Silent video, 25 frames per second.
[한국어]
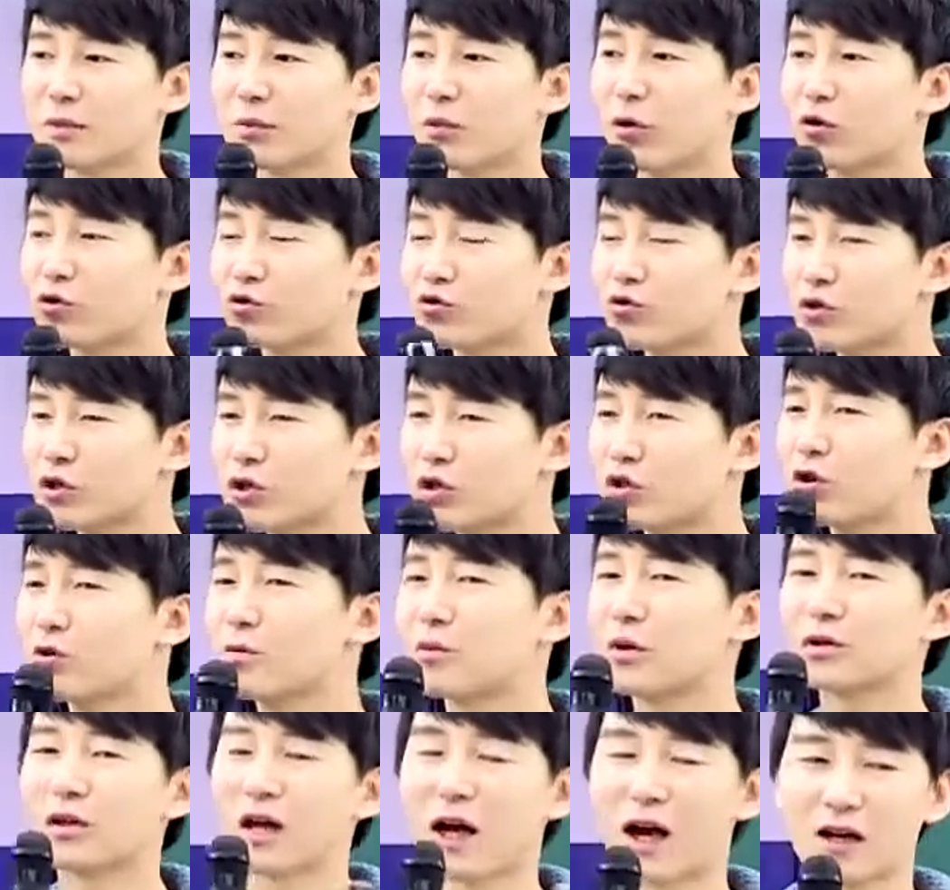뭐 수시로
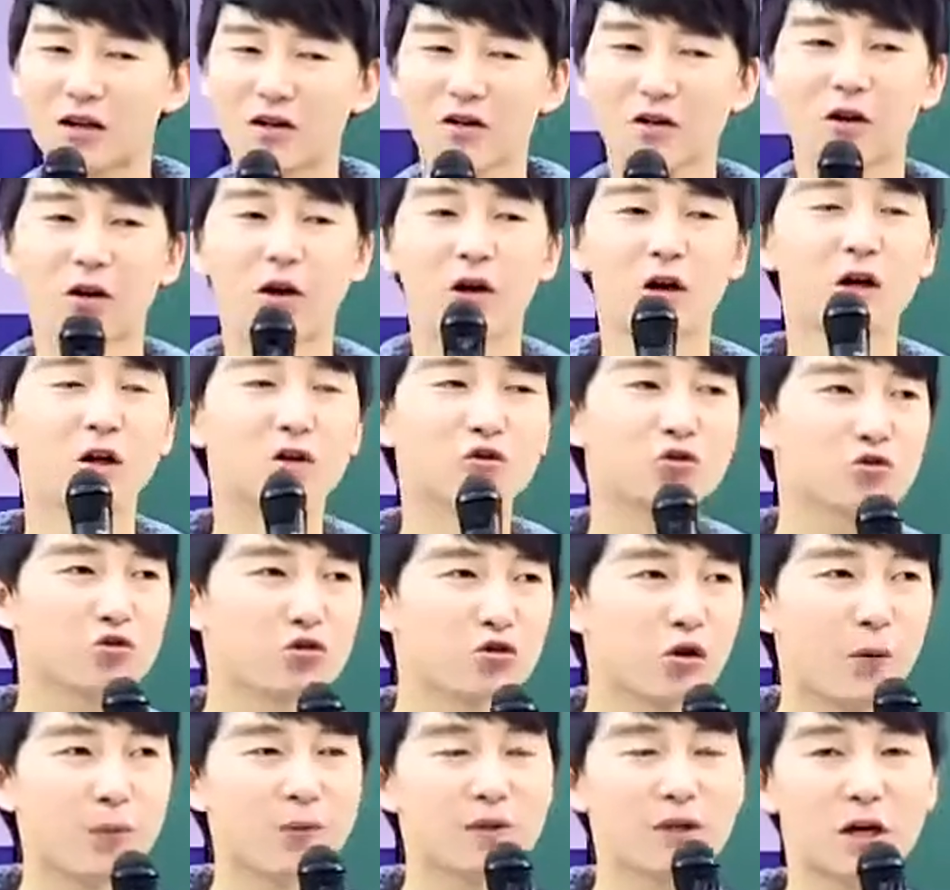뭐 다른 거
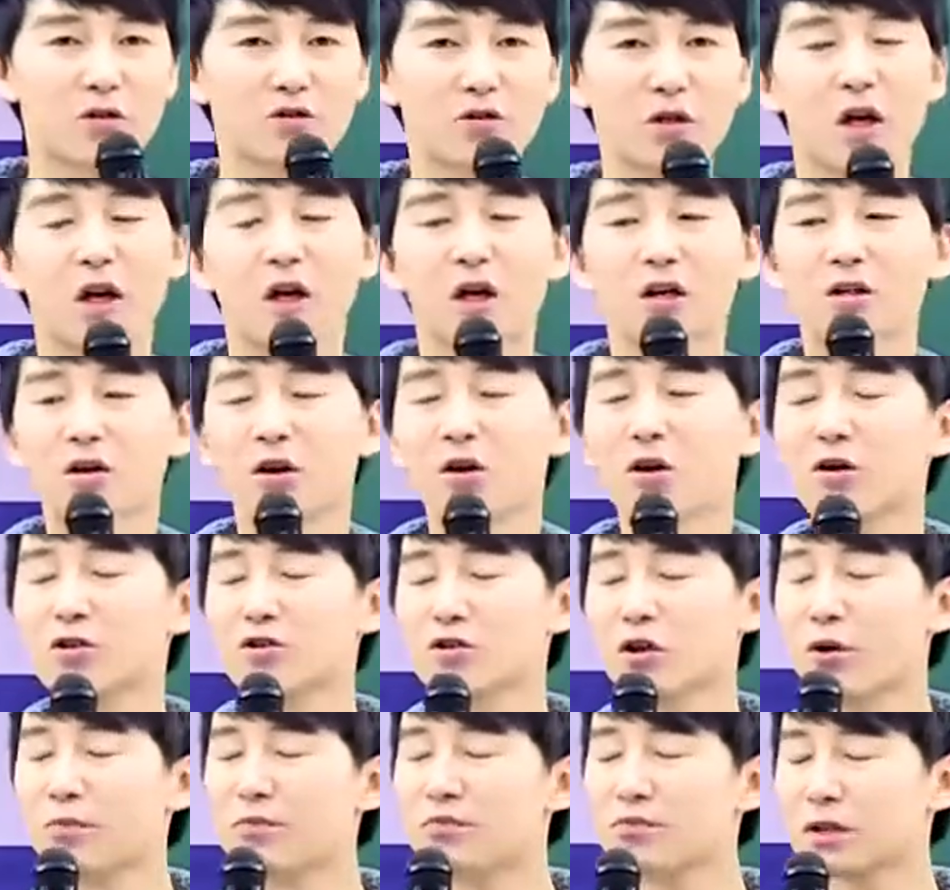수능 없이 갈 수 있는 그런 건
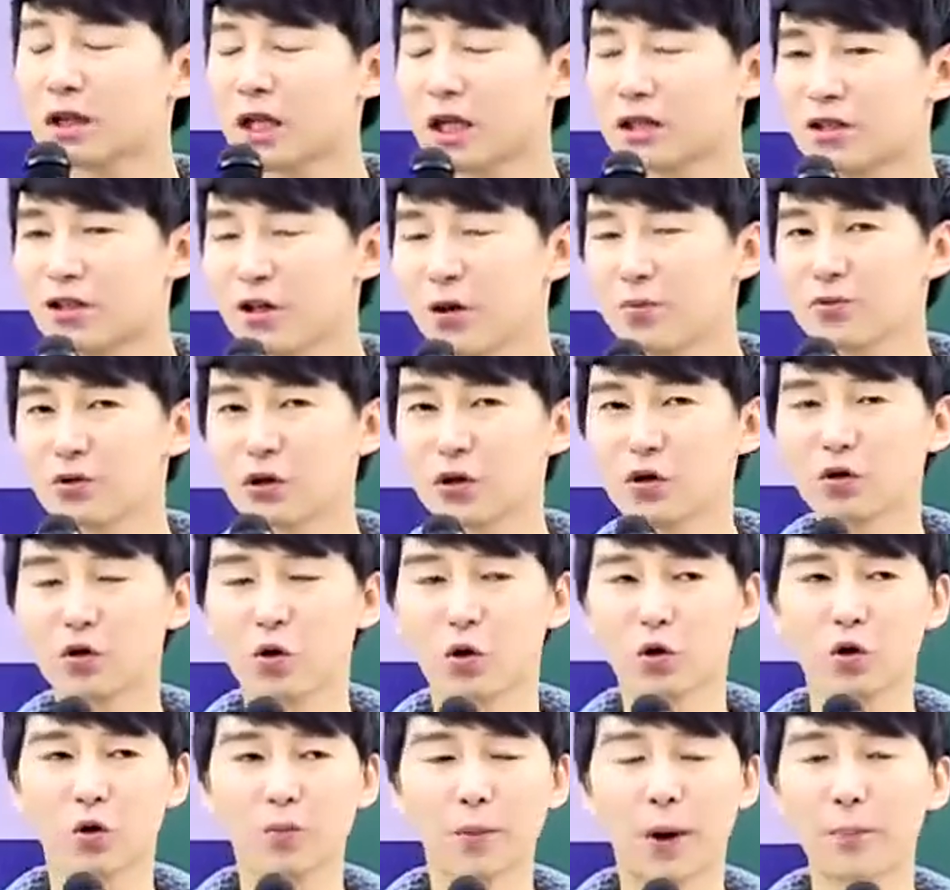전부 다 지역적인
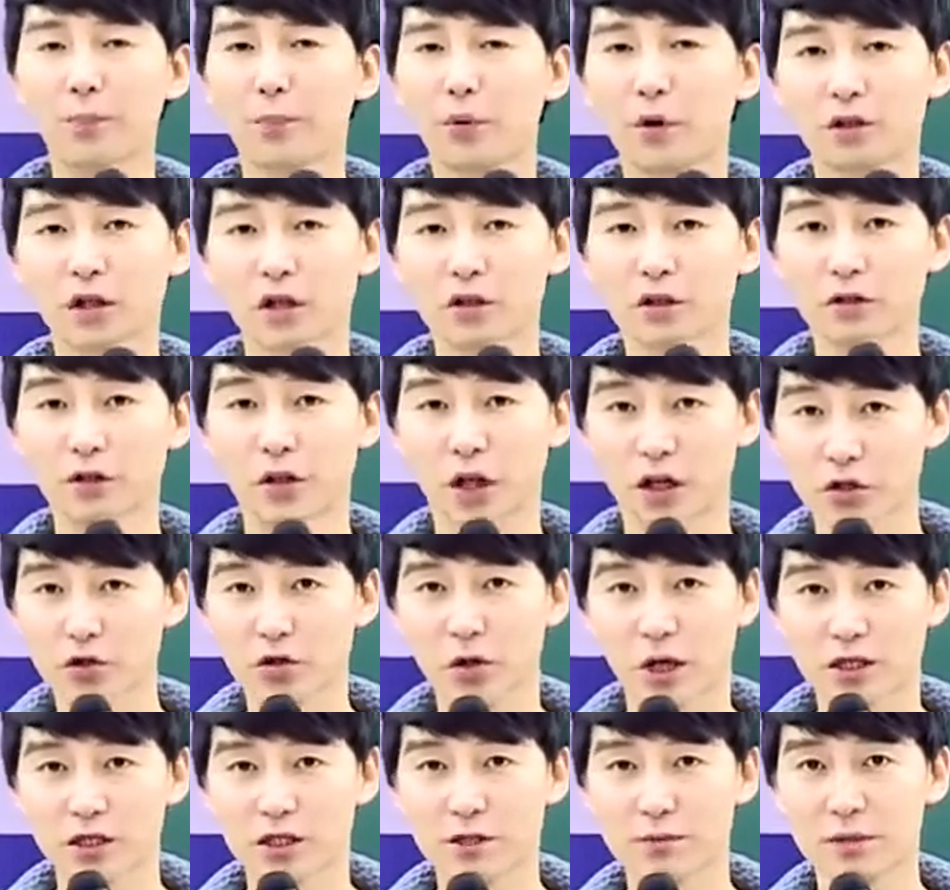거고 몇 퍼센트
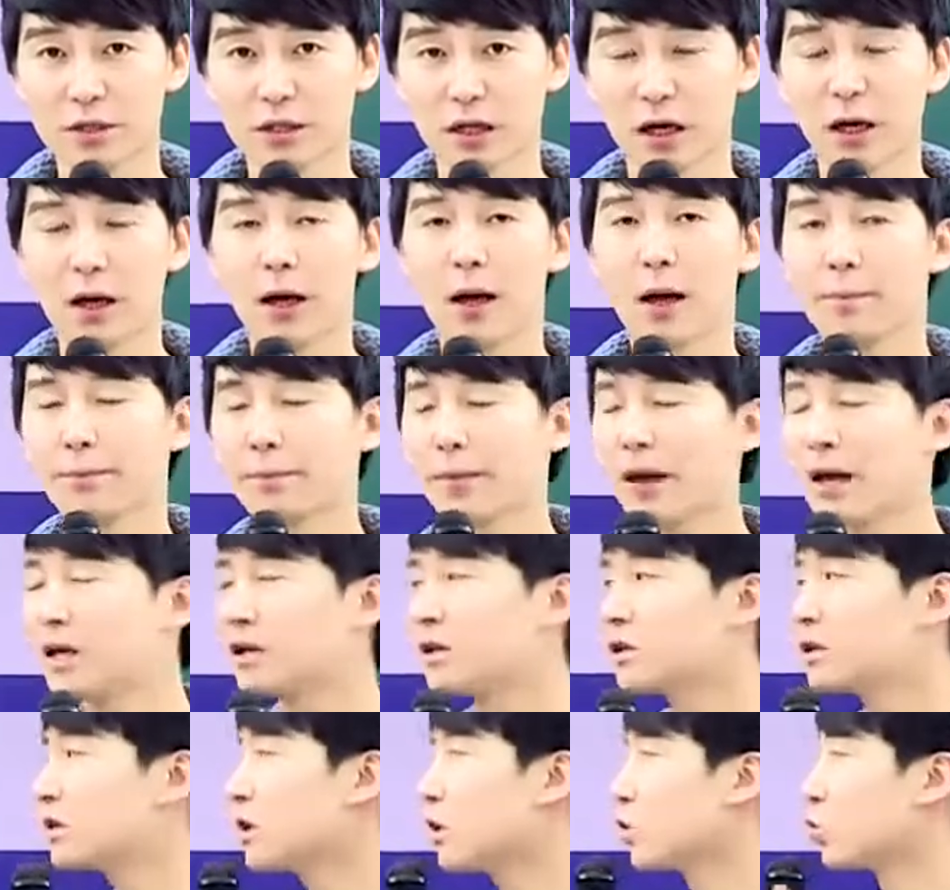되지도 않습니다.
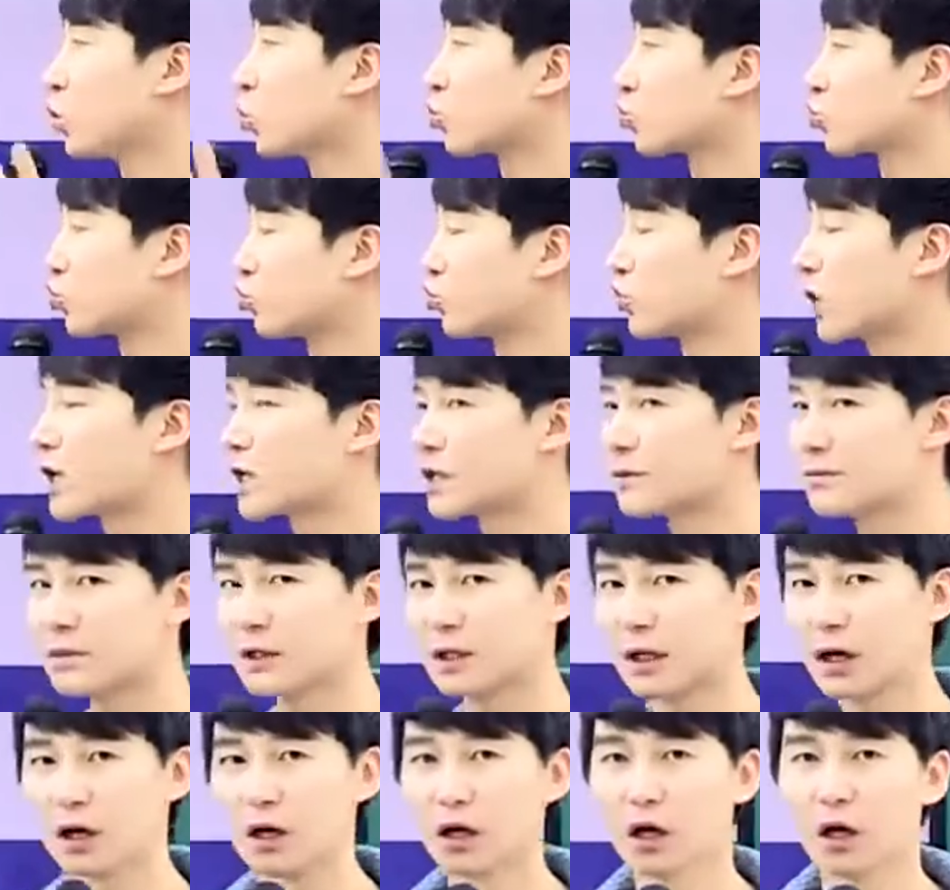메인은 요 두
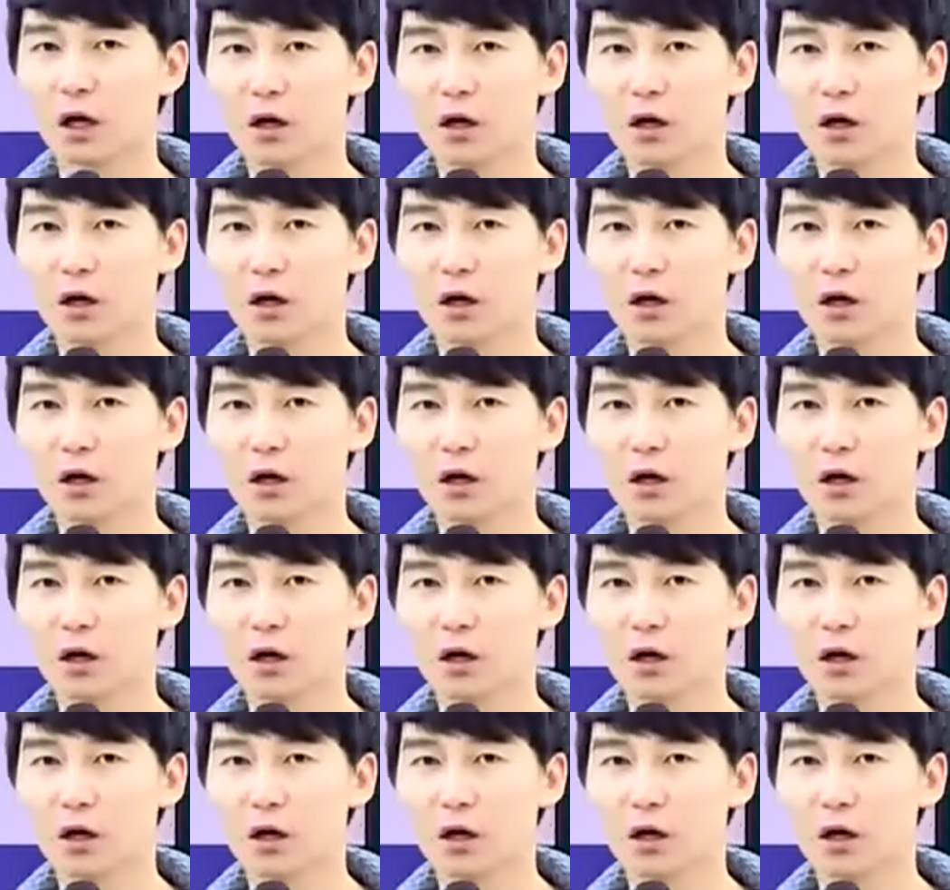가지입니다.